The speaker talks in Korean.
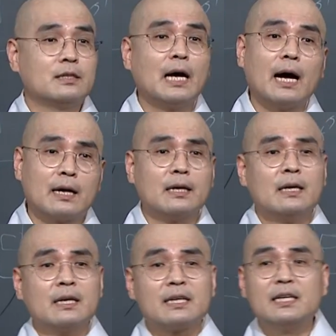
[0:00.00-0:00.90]
그냥
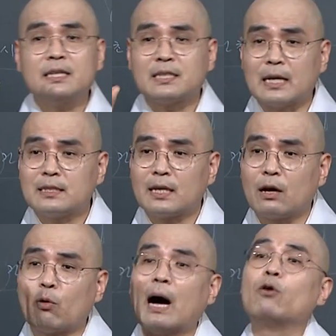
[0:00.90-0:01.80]
그
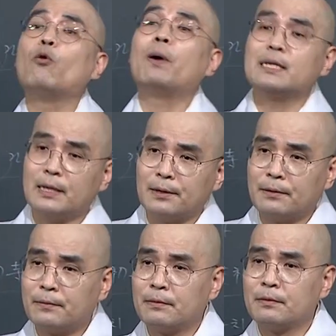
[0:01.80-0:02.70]
자체가 광고판이에요.